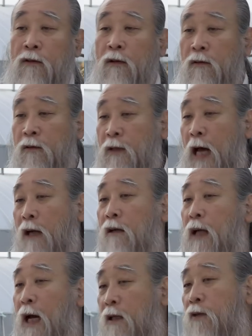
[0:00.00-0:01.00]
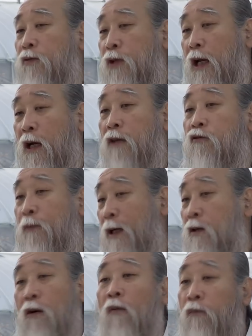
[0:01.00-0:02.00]
너는 나를 아끼고 사랑할
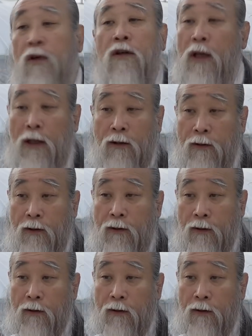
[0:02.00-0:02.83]
수밖에 없는 거예요.